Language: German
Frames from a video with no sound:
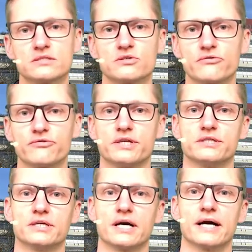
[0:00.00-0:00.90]

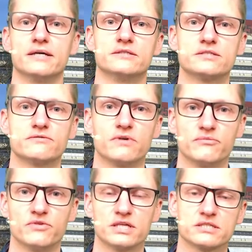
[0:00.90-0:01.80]
Softwaretechnik 1 war im
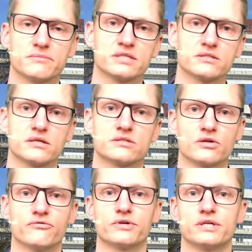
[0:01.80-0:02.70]
Wintersemester,
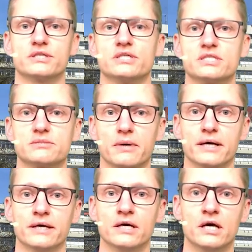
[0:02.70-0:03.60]
Softwaretechnik 2